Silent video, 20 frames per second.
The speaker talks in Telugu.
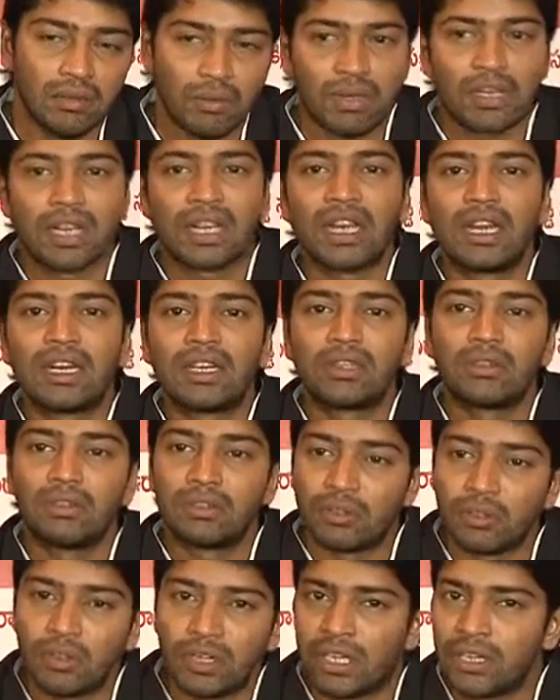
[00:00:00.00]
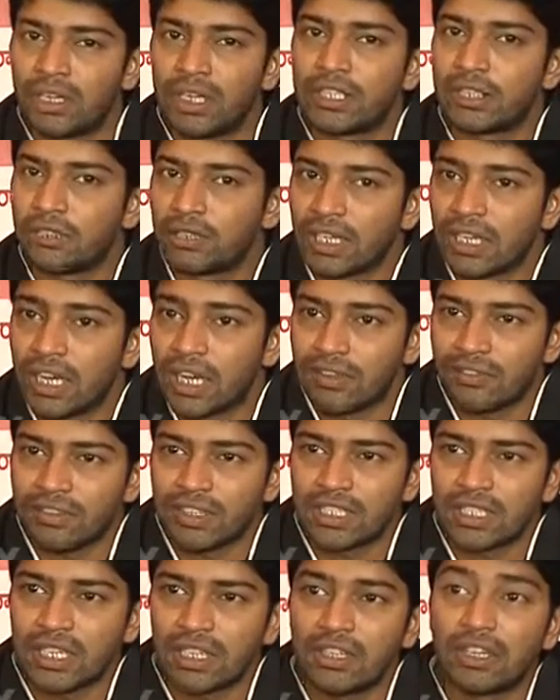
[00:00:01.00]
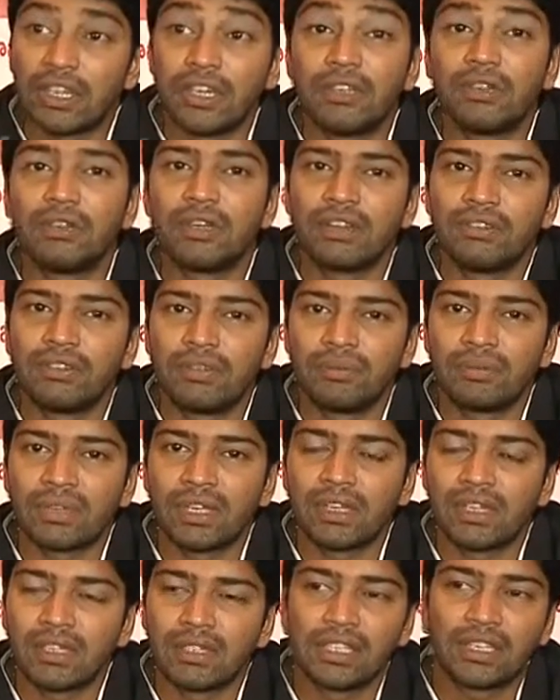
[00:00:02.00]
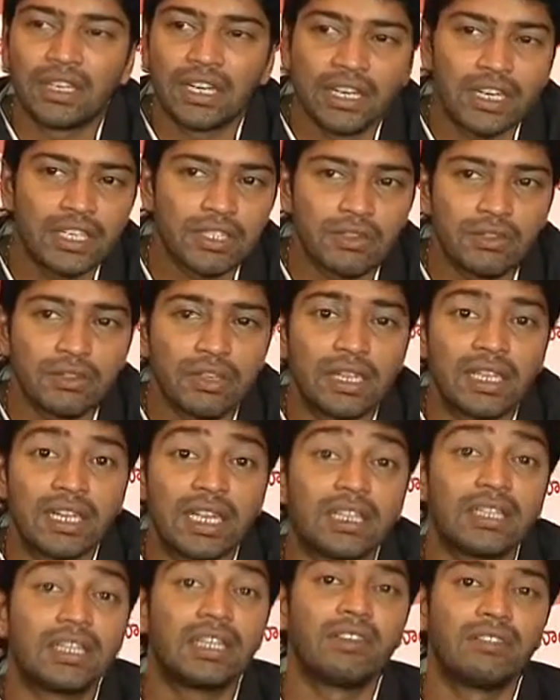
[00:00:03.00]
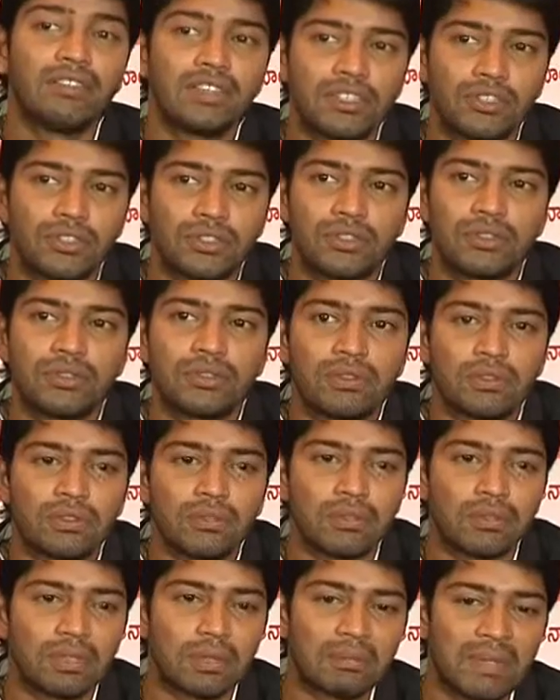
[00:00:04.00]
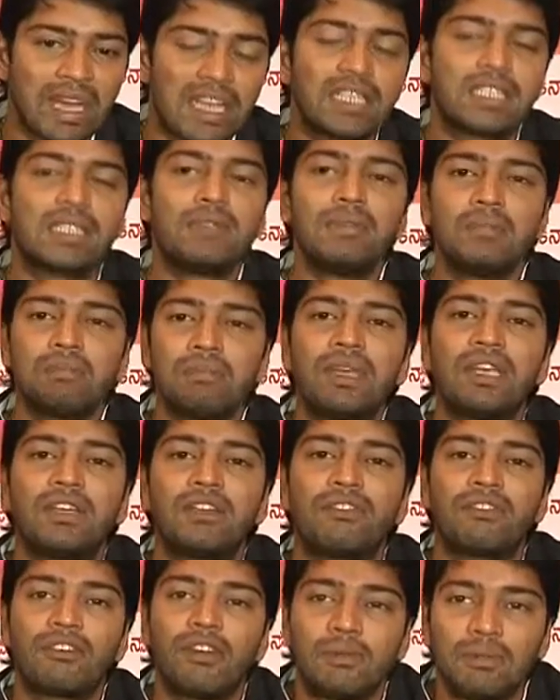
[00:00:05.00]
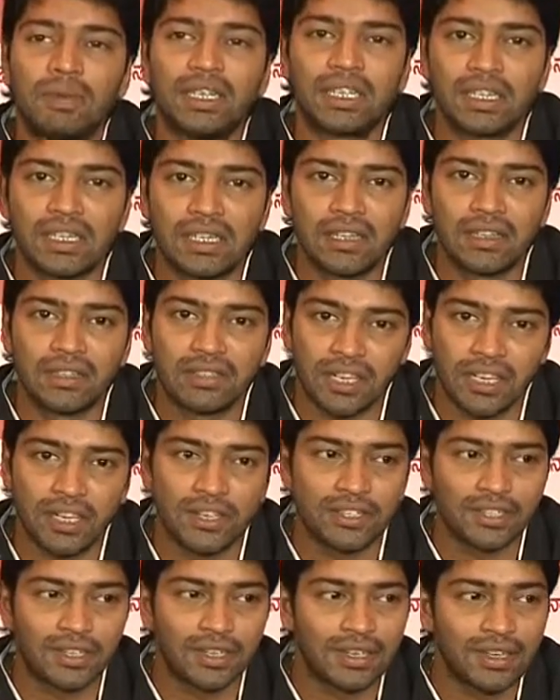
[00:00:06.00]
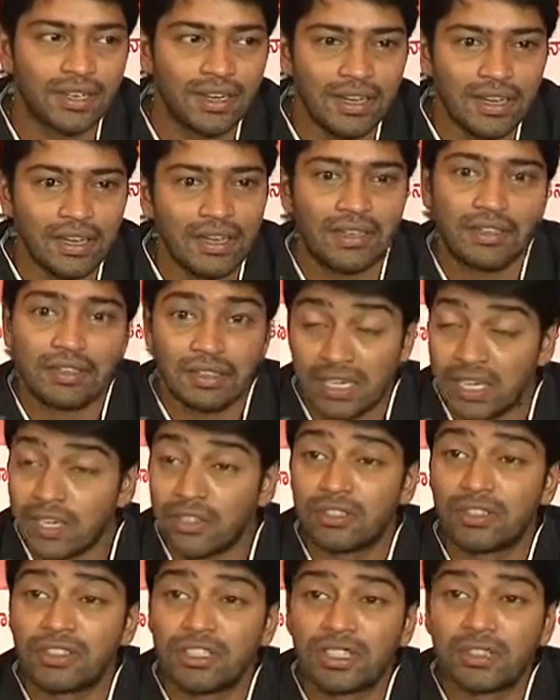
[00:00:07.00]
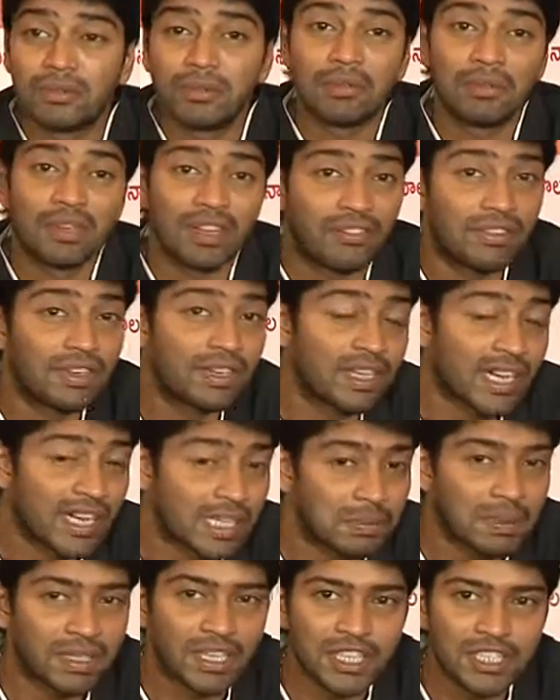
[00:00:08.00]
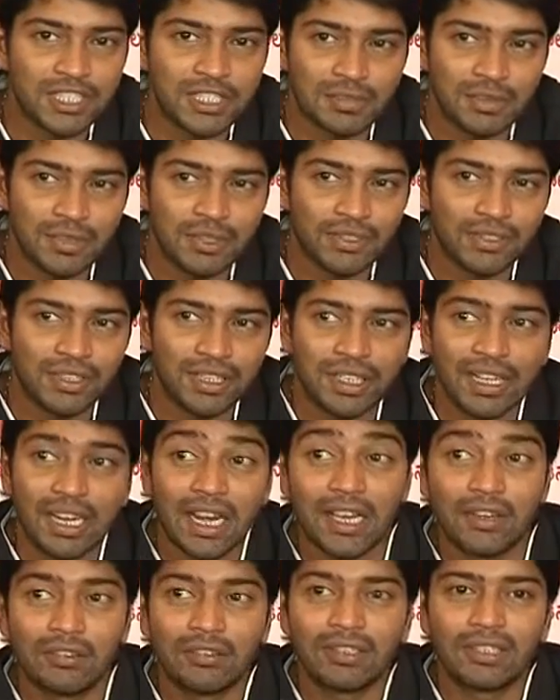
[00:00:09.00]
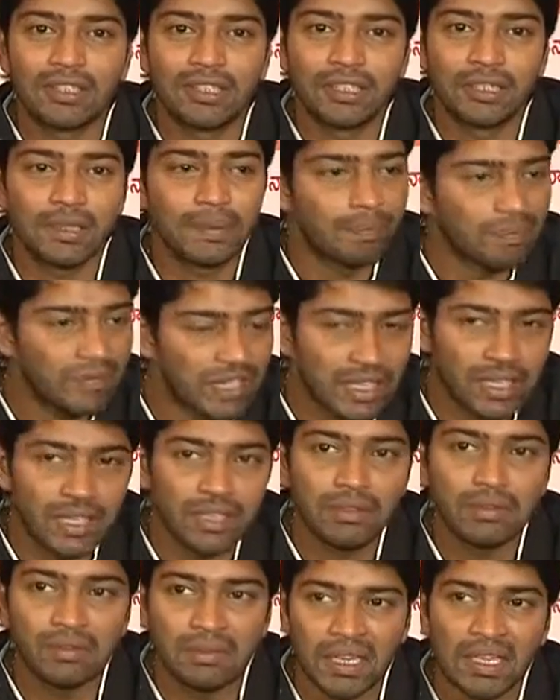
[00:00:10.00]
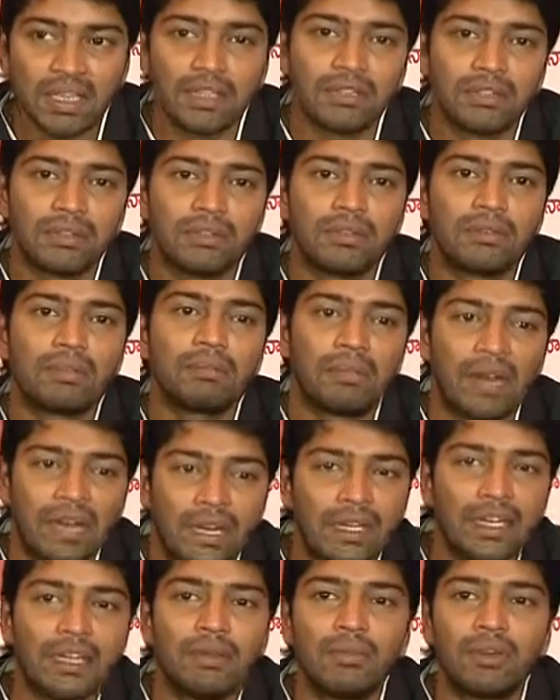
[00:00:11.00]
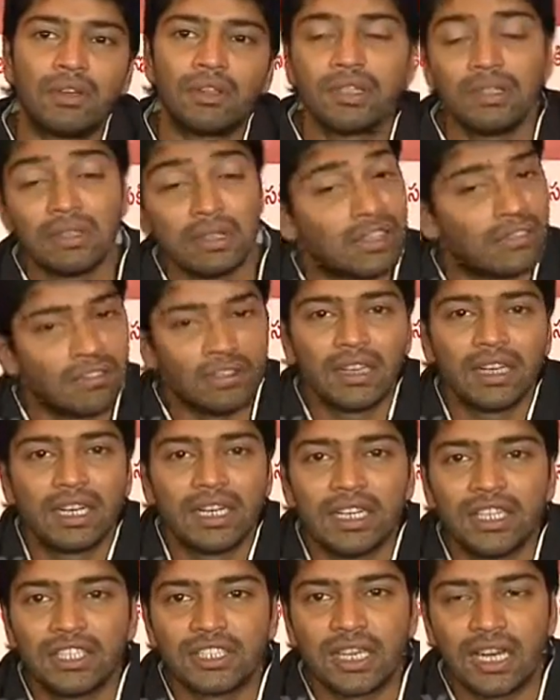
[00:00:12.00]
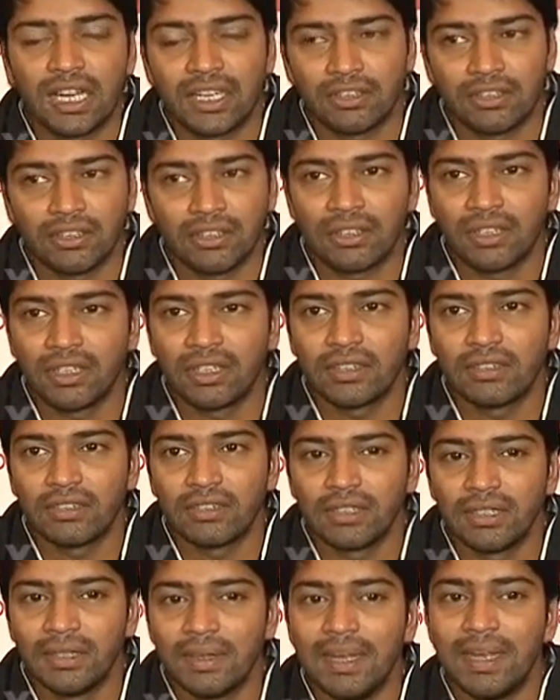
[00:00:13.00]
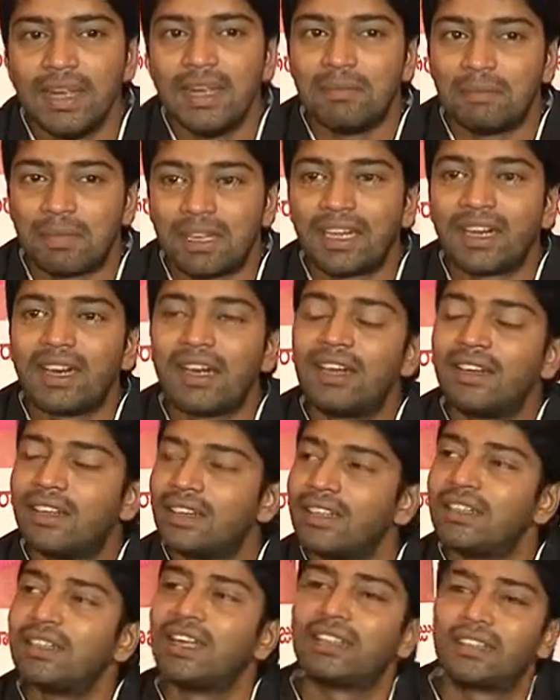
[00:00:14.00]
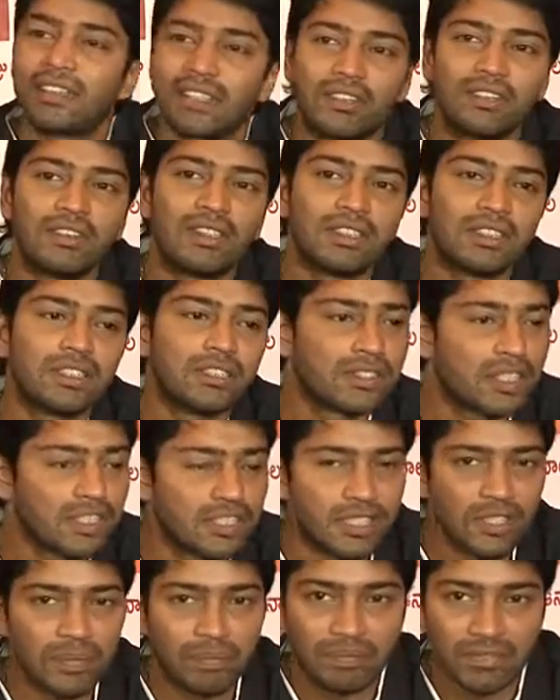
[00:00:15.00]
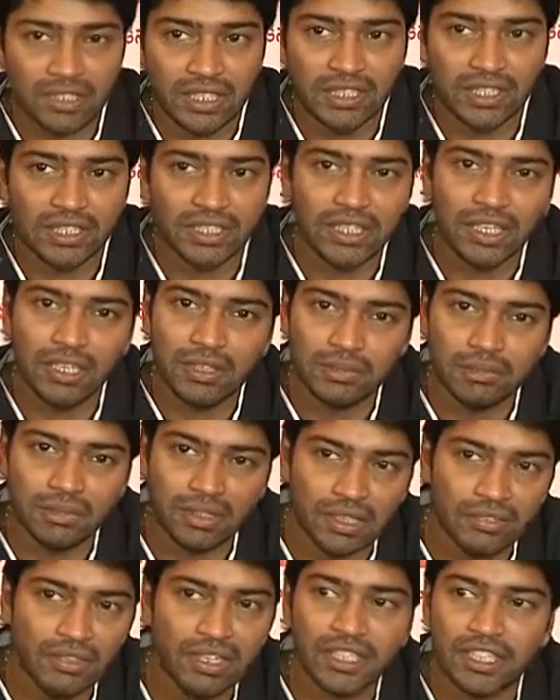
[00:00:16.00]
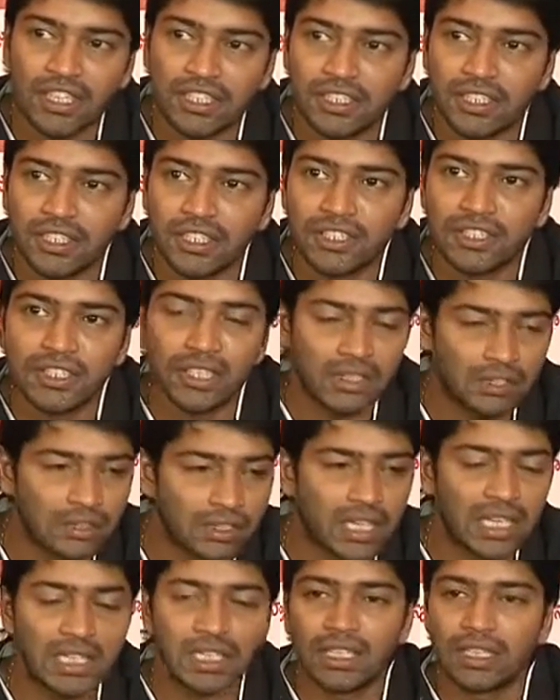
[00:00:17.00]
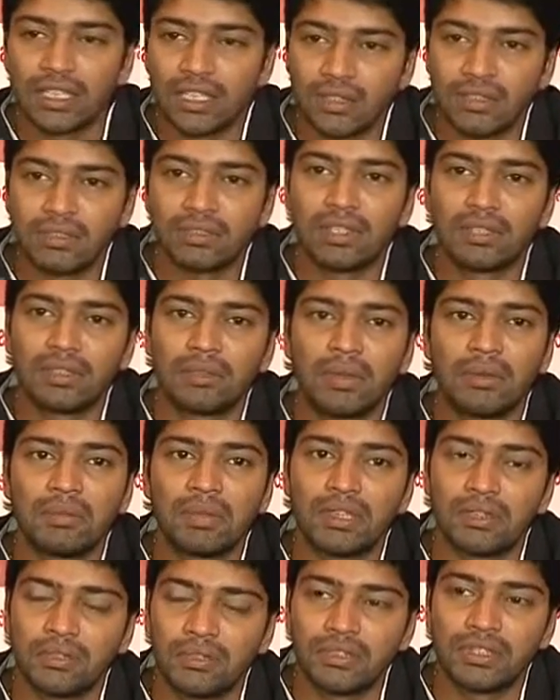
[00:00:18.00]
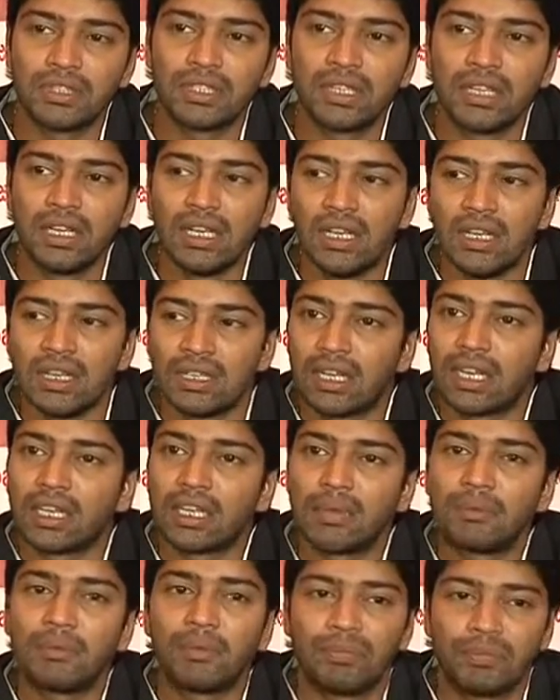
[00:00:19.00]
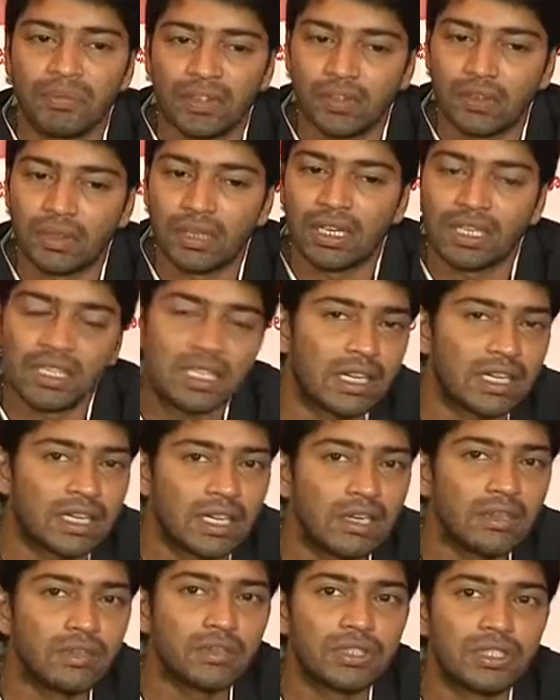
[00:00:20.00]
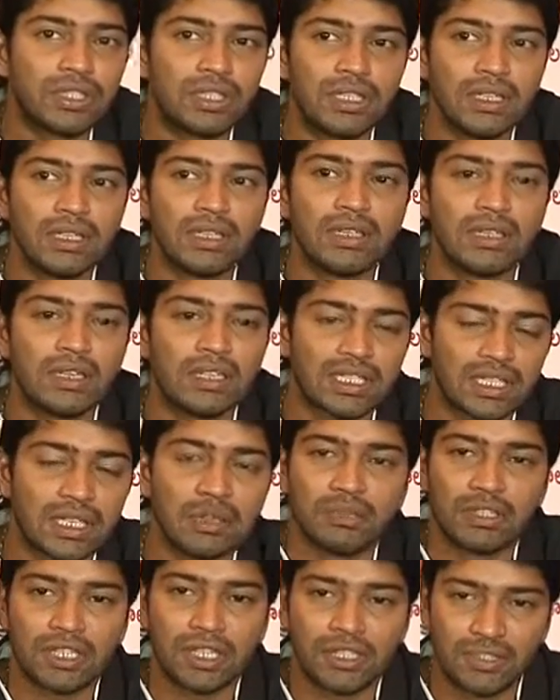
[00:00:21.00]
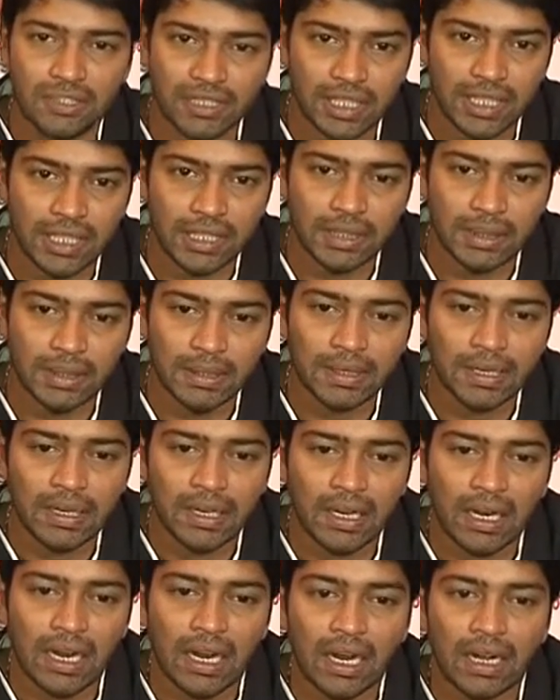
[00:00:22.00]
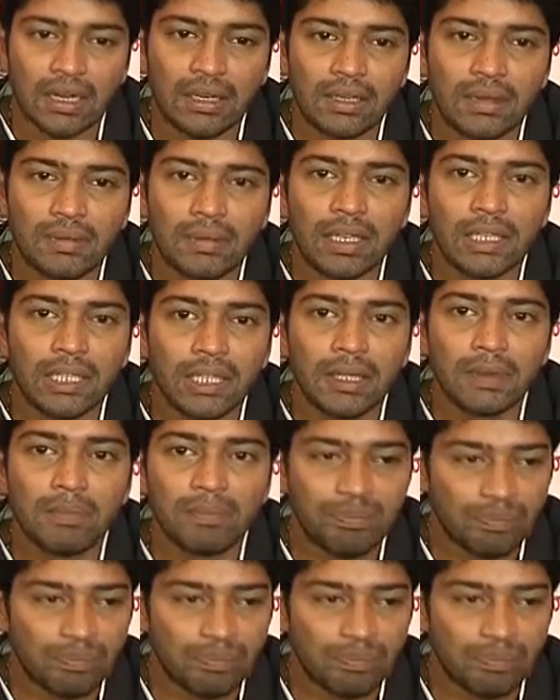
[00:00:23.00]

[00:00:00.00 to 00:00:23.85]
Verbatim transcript: ఒక క్యారెక్టర్ ఉంటే ఒక నరేష్ ఉంటేనే నవ్వేస్తాడు రెండు నవ్ ఇద్దరు నరేష్లు ఉంటే ఎంత నవ్వించవచ్చు సో ద మాక్సిమం పీక్ ఆఫ్ కామెడీ చేయొచ్చు చేయొచ్చు సత్యబాబు డెఫినెట్గా ఎక్స్పెక్టేషన్స్ పెరుగుతాయి ఎలా ఉంటుందంటే లేదు మీకు ఎందుకు ఐడియా బాగుందంటే డెఫినెట్గా ఐడియా చాలా ఎక్స్ట్రాడనరీగా ఉంది బట్ ఎలా అంటే దాని తర్వాత సచి సతీష్ గారు మన విఘ్న సతీష్ గారు క్రాంతి గారు సత్యబాబు గారు కూర్చుని దాదాపు ఒక ఐదారు నెలలు కూర్చుని ఈ స్క్రిప్ట్ చేయడం జరిగిందండి అండ్ ఇది